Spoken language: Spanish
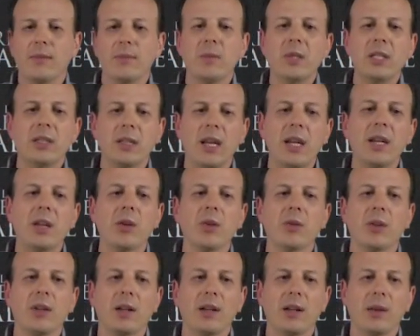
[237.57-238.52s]

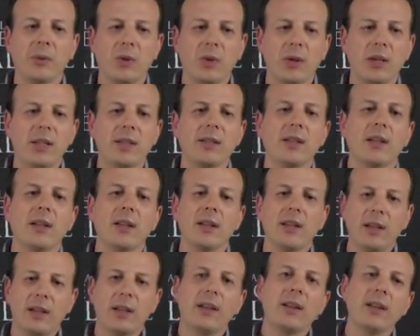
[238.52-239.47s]
misterio de la violencia
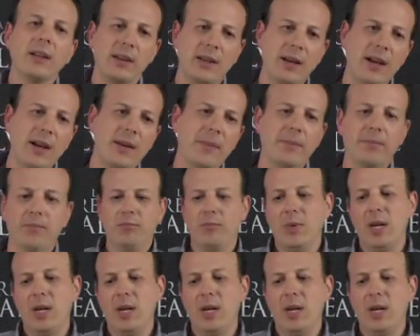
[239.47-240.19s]
que ya